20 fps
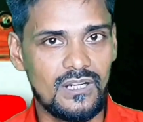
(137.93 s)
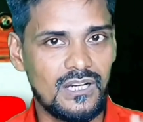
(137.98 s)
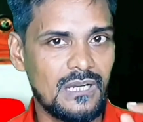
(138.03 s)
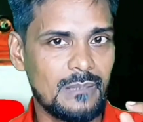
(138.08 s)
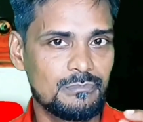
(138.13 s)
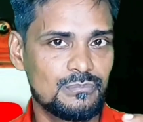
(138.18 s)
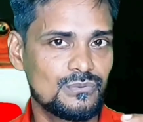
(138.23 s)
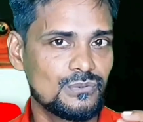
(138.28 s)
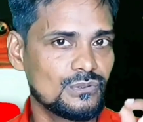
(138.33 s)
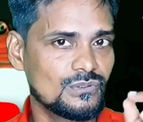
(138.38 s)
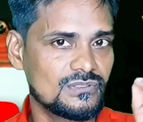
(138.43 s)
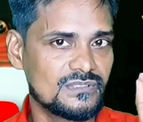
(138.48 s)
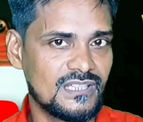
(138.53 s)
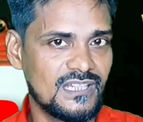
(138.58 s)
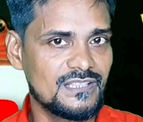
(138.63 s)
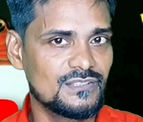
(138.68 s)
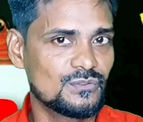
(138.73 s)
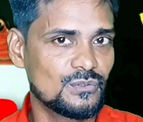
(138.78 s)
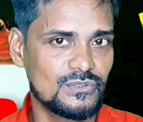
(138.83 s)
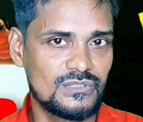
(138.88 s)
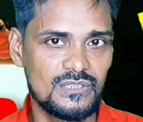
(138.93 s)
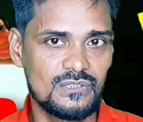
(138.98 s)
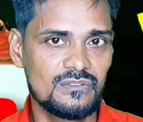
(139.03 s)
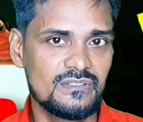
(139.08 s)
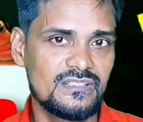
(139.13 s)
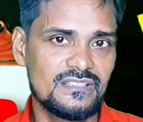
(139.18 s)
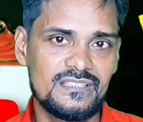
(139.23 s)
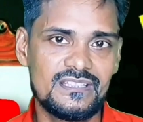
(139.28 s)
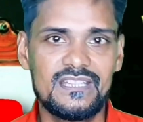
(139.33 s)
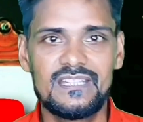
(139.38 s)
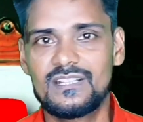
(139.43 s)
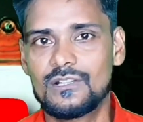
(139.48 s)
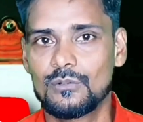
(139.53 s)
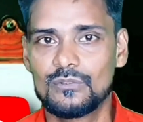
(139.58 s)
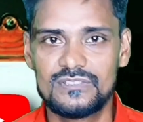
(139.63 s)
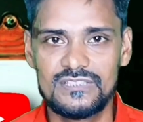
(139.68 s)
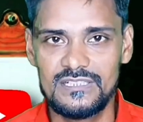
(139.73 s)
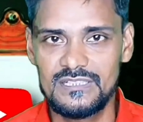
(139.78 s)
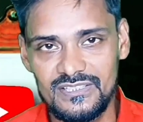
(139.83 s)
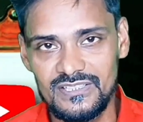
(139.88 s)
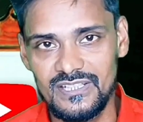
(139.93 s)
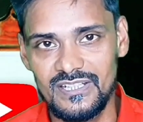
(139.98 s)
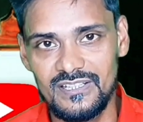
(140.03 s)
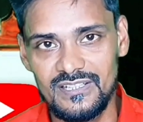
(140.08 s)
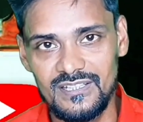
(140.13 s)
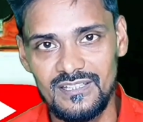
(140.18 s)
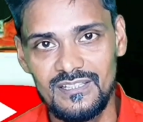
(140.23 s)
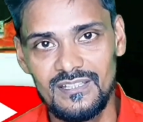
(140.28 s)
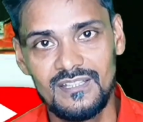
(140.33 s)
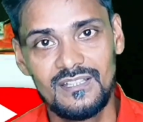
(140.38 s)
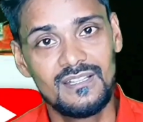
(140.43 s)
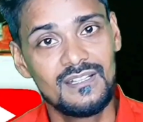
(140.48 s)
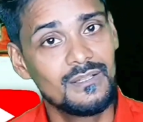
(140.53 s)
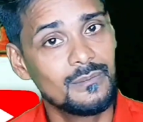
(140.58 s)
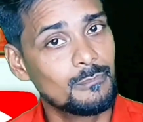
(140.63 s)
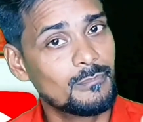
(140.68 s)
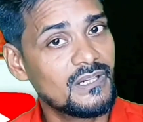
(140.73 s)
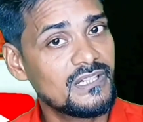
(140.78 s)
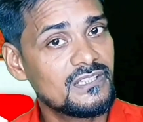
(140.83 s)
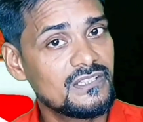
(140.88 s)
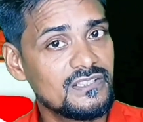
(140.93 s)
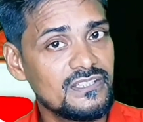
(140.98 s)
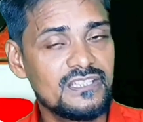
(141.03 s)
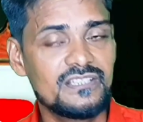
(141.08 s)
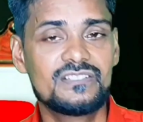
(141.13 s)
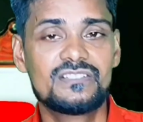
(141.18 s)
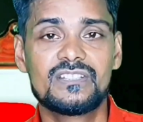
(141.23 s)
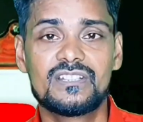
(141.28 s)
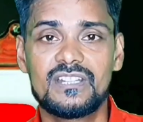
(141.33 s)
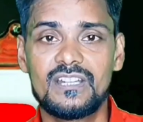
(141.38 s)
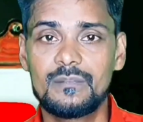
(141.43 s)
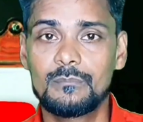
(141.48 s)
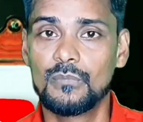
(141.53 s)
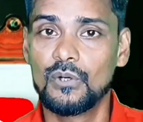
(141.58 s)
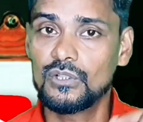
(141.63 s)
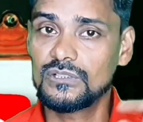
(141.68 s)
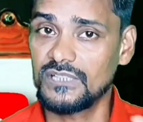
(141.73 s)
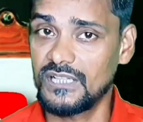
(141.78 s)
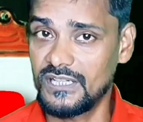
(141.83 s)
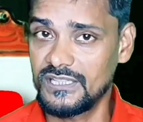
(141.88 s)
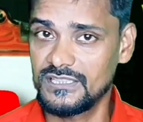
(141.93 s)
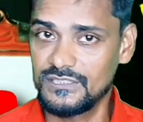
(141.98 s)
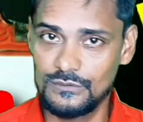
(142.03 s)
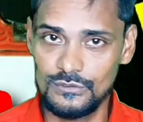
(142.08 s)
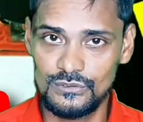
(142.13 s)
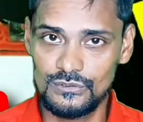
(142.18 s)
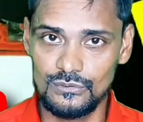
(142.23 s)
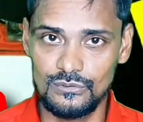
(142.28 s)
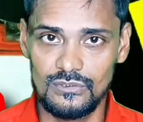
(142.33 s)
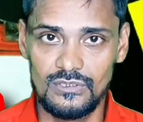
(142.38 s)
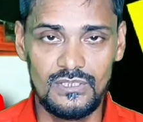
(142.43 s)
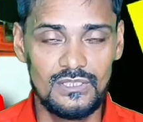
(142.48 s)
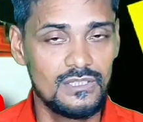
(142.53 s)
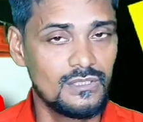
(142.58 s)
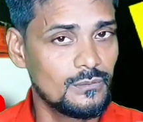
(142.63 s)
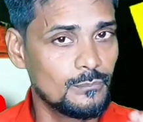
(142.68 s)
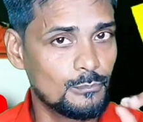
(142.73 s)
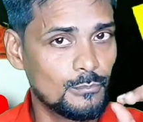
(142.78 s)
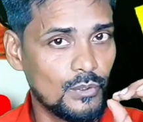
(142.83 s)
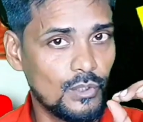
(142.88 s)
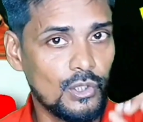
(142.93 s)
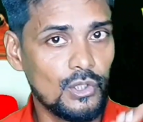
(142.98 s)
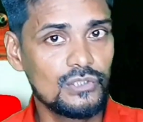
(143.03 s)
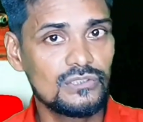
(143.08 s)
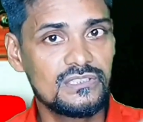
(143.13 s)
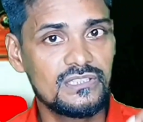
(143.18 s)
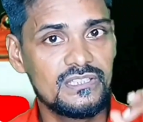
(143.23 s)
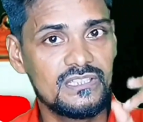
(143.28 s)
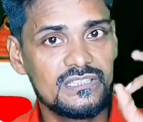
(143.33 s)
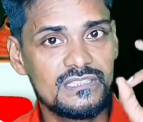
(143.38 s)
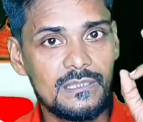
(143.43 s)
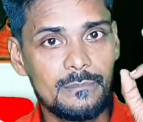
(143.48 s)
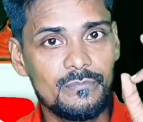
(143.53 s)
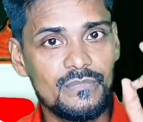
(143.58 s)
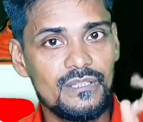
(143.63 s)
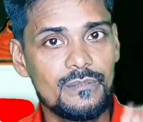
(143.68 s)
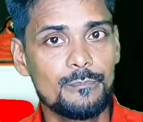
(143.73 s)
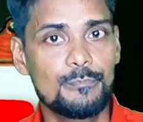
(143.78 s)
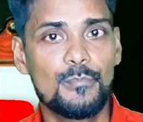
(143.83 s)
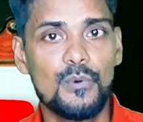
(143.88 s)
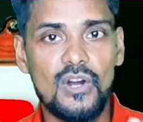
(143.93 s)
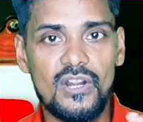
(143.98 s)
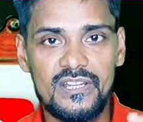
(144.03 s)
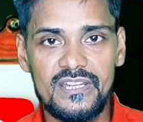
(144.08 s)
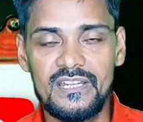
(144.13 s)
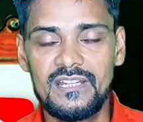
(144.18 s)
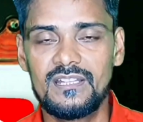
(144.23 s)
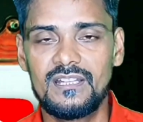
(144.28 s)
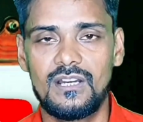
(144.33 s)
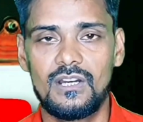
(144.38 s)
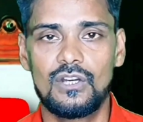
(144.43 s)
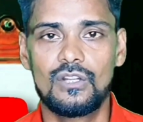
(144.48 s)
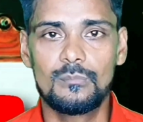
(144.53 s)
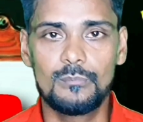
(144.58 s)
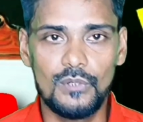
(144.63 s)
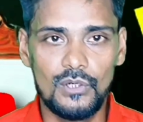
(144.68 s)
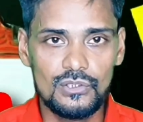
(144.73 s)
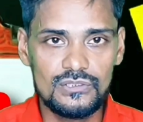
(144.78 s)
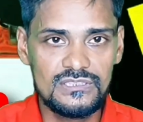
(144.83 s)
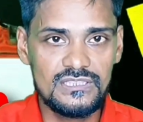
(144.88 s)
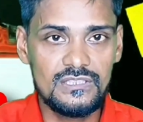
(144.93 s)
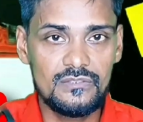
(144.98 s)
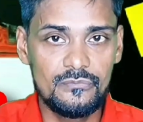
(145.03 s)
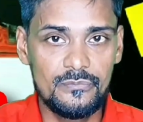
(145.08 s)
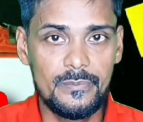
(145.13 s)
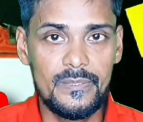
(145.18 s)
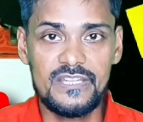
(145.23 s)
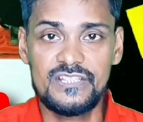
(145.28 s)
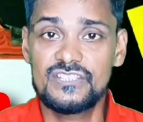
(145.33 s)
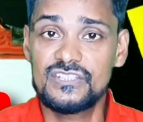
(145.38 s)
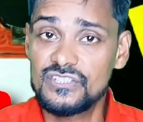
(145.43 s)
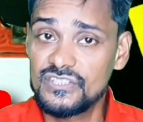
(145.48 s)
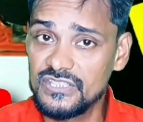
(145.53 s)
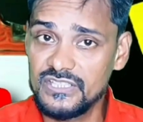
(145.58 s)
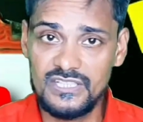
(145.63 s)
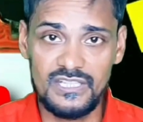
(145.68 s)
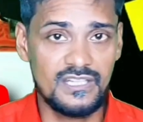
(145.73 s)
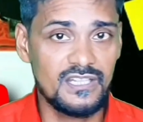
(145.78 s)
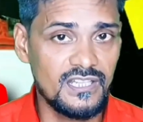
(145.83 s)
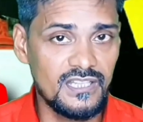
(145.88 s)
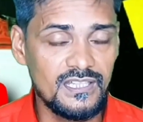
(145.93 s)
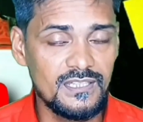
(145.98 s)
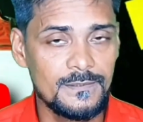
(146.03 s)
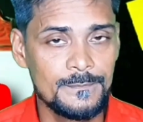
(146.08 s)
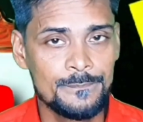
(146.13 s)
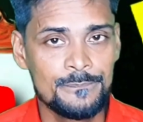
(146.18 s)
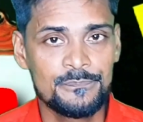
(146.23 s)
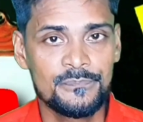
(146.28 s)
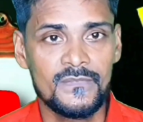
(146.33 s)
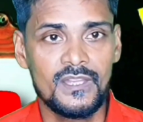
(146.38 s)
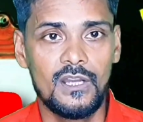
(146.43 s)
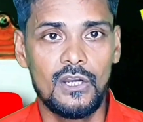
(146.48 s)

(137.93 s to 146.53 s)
तो आप तो शायद सोच रहे हो कि ये कौन सा सीक्रेट है बट ये सीक्रेट बहुत हार्ड है दोस्तों बहुत एकदम इम्पॉर्टेंट और बहुत ही बेस्ट सीक्रेट है